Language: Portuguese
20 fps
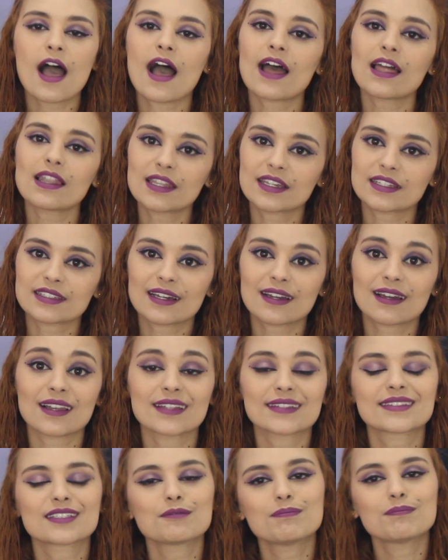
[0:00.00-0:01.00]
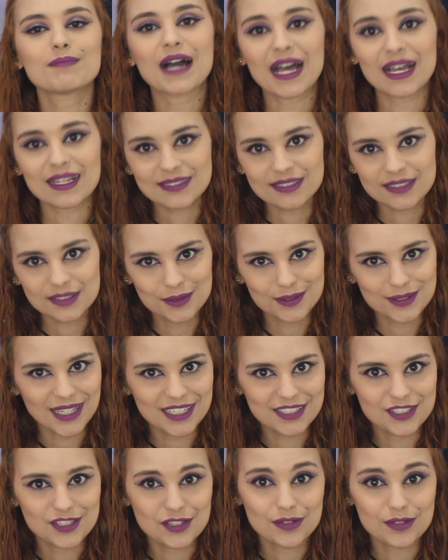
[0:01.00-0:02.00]
Além da classe base do
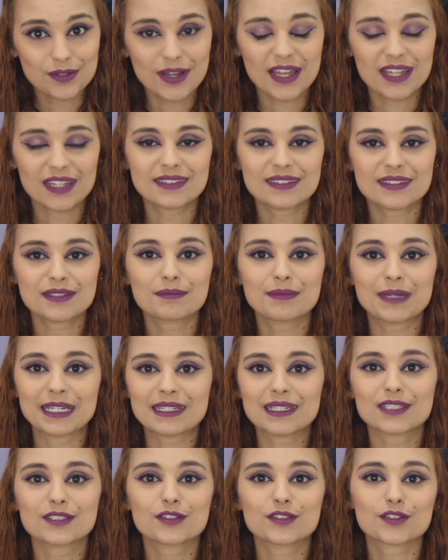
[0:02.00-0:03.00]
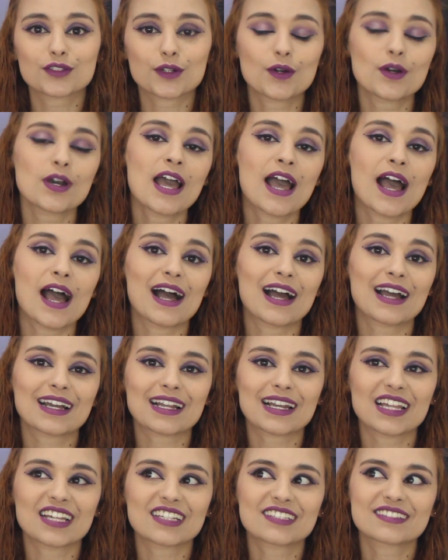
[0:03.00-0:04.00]
Ladino, ela também lançou a
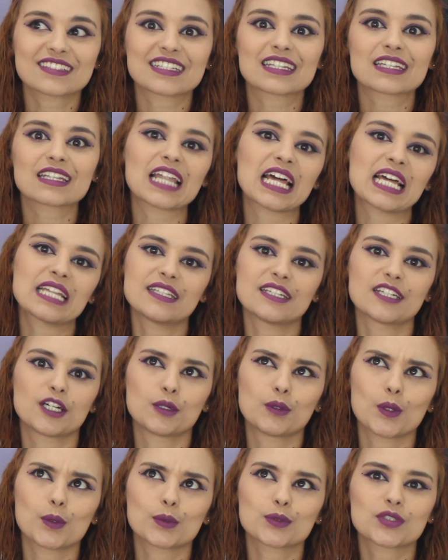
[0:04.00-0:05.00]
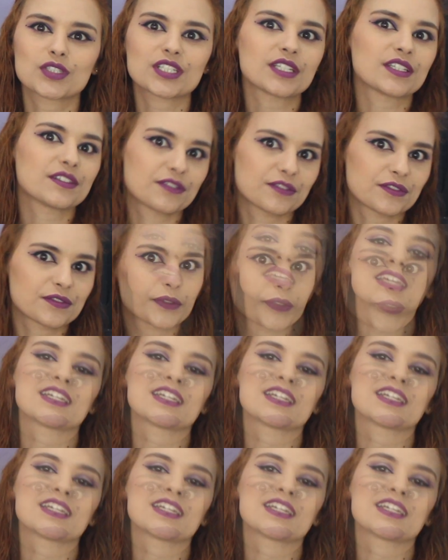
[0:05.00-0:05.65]
classe Ladrão, ou Thief.